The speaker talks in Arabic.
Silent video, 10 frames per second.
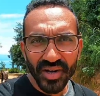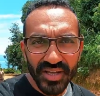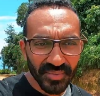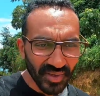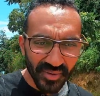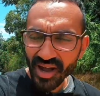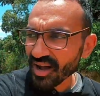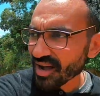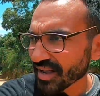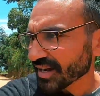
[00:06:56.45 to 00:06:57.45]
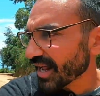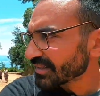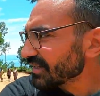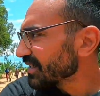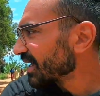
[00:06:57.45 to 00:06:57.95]
رهيب طبيعة غير
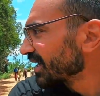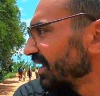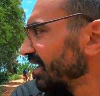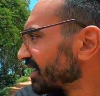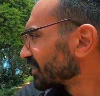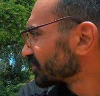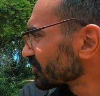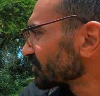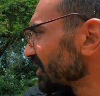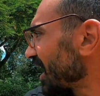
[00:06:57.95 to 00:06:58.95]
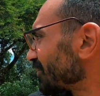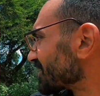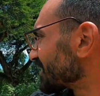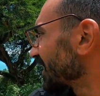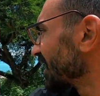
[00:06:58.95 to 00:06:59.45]
عادية بصوا الدنيا
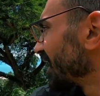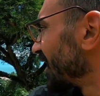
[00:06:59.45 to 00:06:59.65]
عاملة ازاي